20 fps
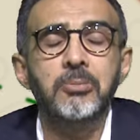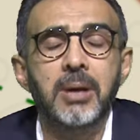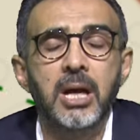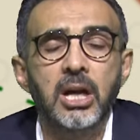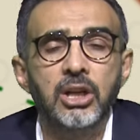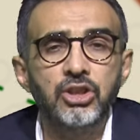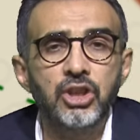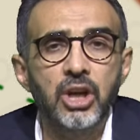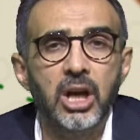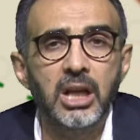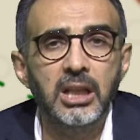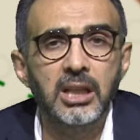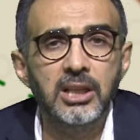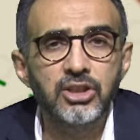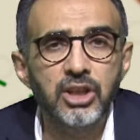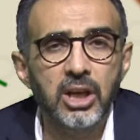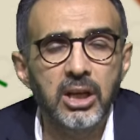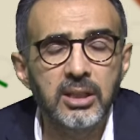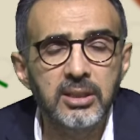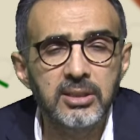maaşı
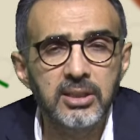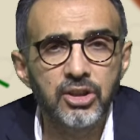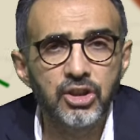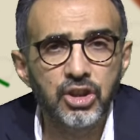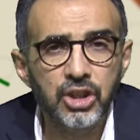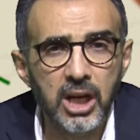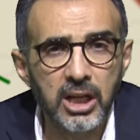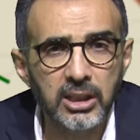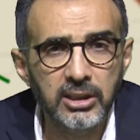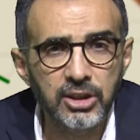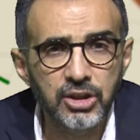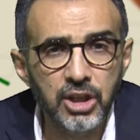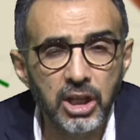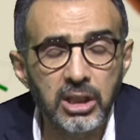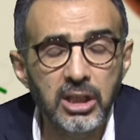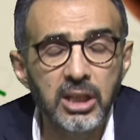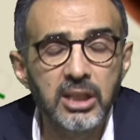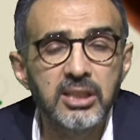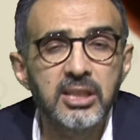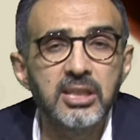alacağınızı çıkartacak.
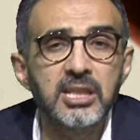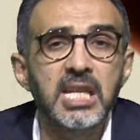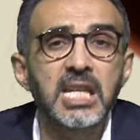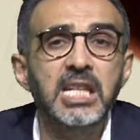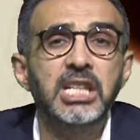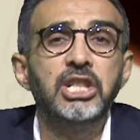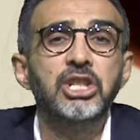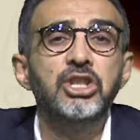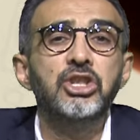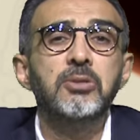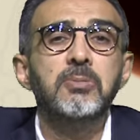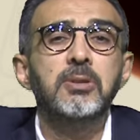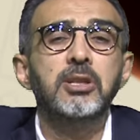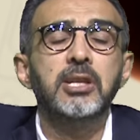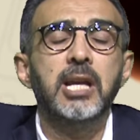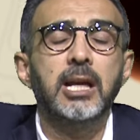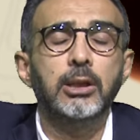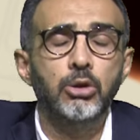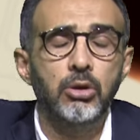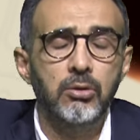Size ikinci bir
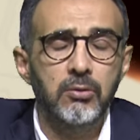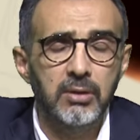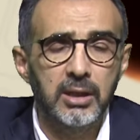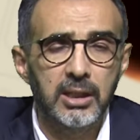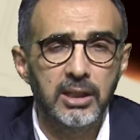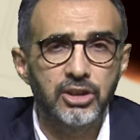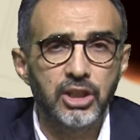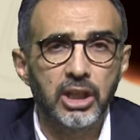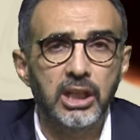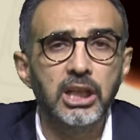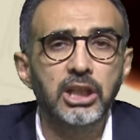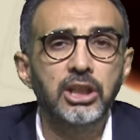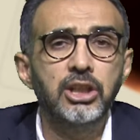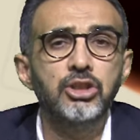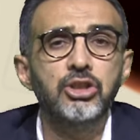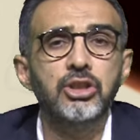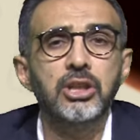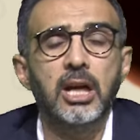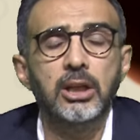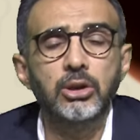randevu verilecek.
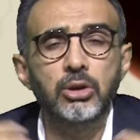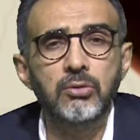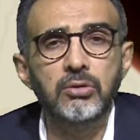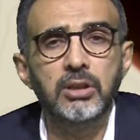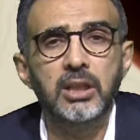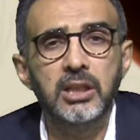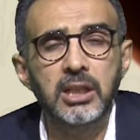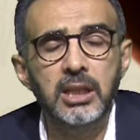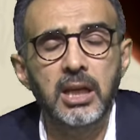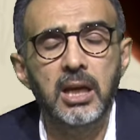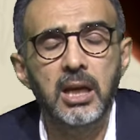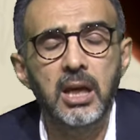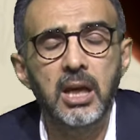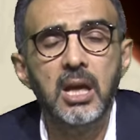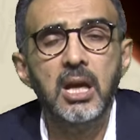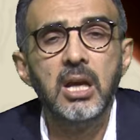İkinci randevu da yine